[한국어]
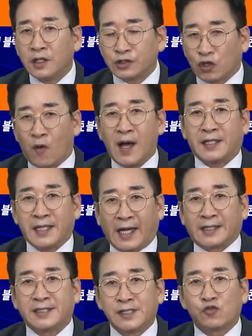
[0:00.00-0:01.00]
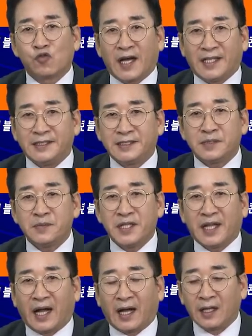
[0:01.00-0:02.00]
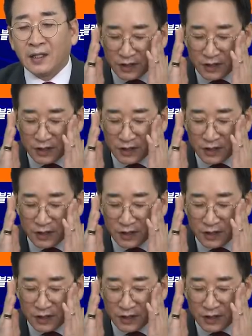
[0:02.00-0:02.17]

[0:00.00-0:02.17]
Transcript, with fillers: 정확히 아실 수가 있습니다.